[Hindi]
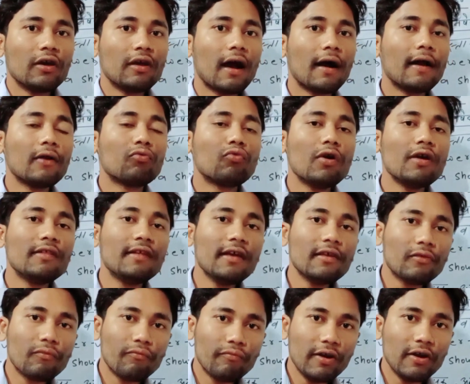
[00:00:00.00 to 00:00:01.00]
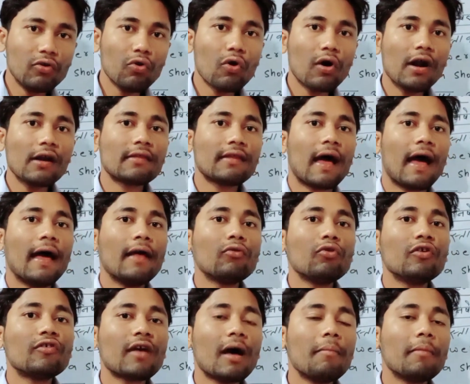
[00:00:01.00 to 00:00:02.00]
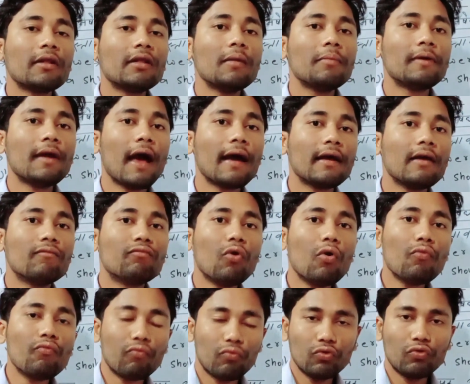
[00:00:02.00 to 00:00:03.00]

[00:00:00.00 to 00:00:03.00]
कि अगर कोई देश वीटो करता है तो इसका मतलब क्या कि वो